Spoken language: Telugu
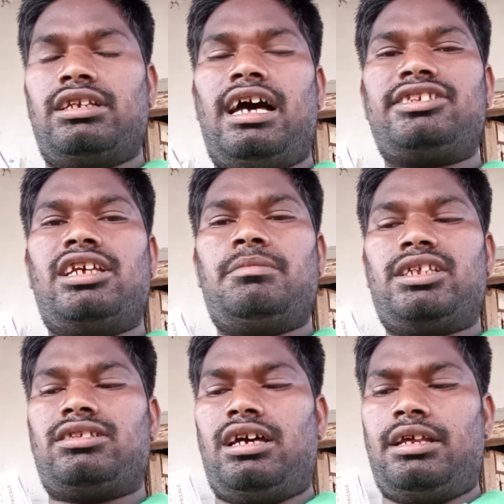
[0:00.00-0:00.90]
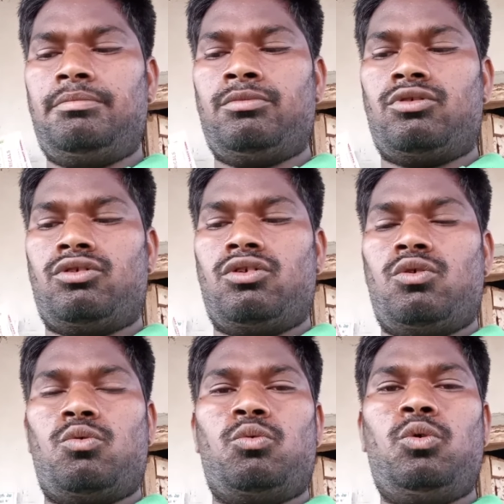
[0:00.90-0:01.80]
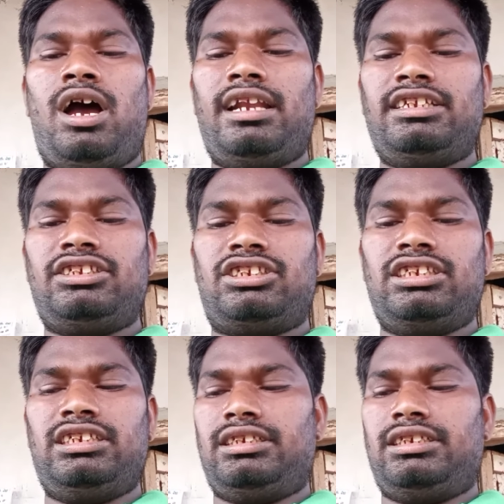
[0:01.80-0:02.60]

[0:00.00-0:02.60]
నా జన్మస్థానం వుహాన్ నుంచి